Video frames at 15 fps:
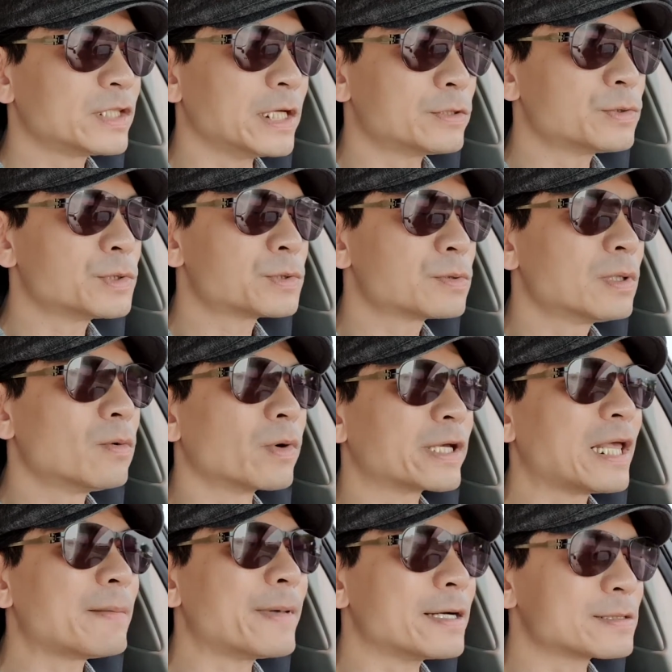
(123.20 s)
也就是说，我
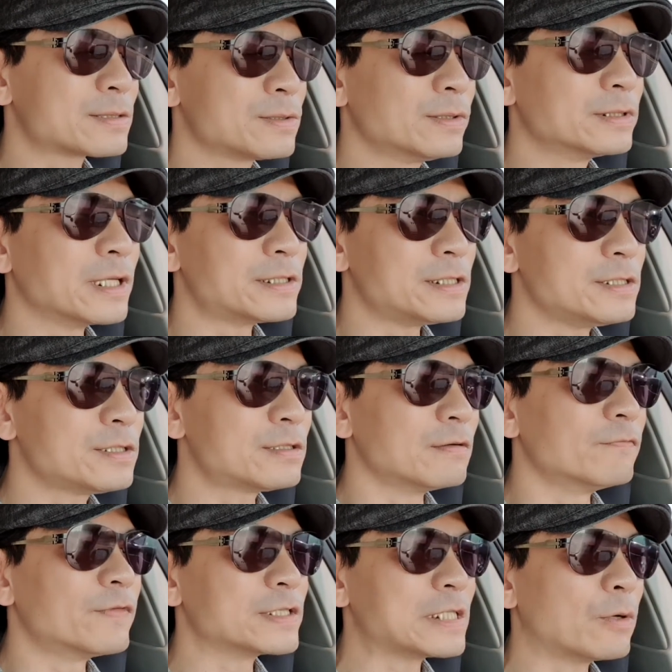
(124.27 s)
可以把所有的精
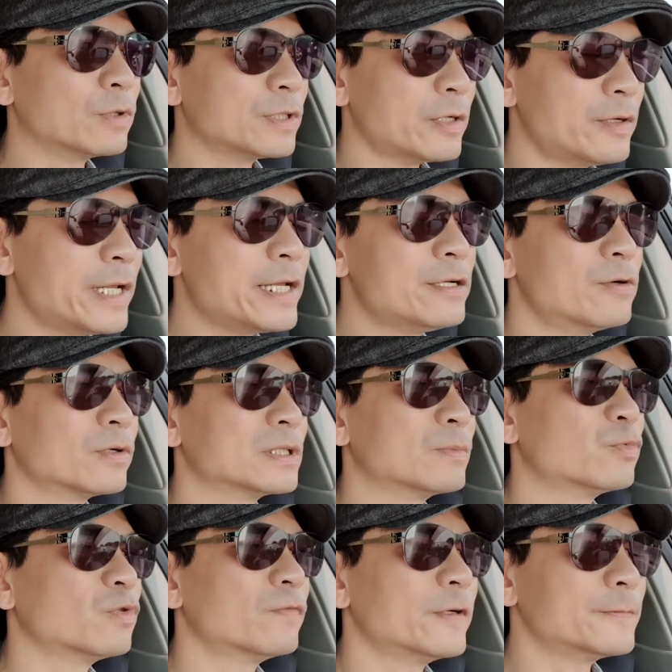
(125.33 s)
神放在我的内容
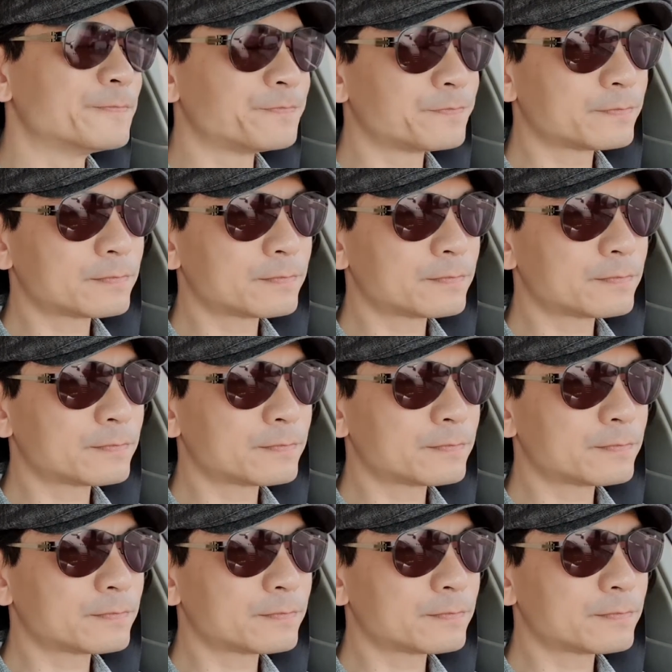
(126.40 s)
的部分。